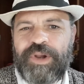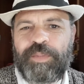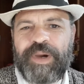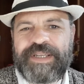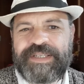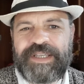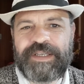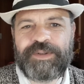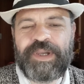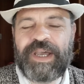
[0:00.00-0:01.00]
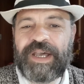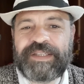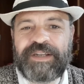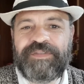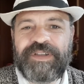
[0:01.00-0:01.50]
ao parceiro
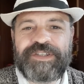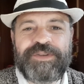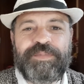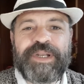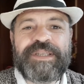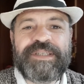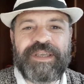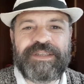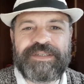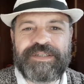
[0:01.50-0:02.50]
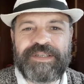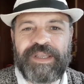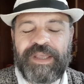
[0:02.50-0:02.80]
através de presentes.